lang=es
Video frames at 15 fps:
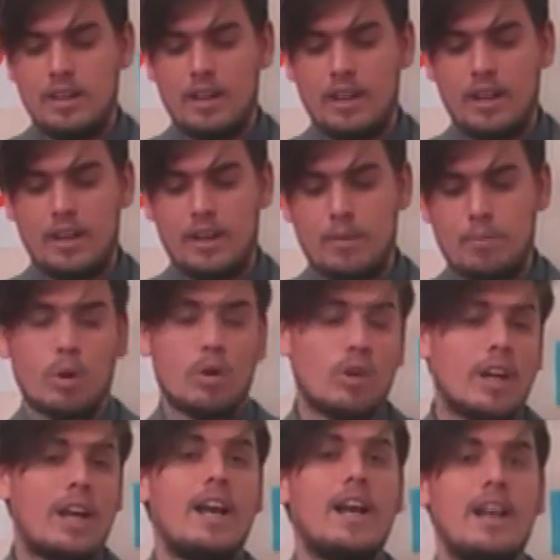eh, por lo
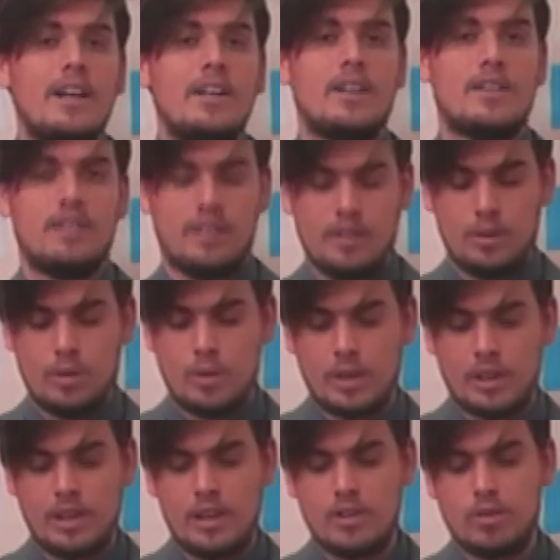que es la línea
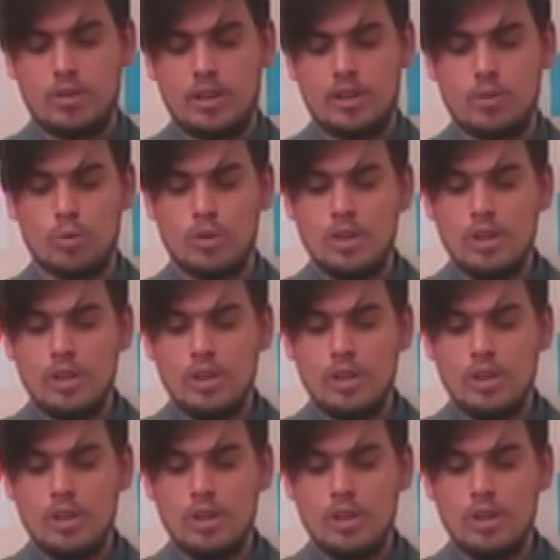79 aquí en la zona sur.